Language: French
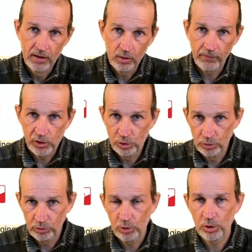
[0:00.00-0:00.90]
On va
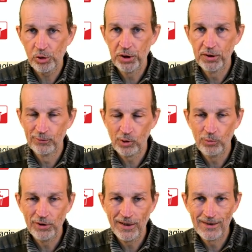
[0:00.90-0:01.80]
juste changer notre
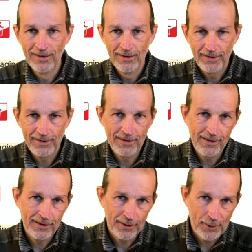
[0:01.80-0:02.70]
modèle et
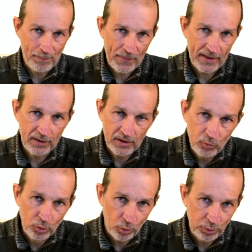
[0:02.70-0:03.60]
les, euh, types
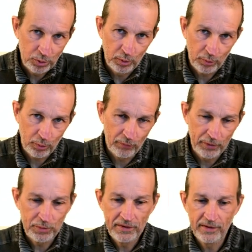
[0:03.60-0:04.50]
de neurones que, l'on va
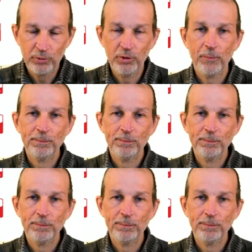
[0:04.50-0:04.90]
utiliser dedans.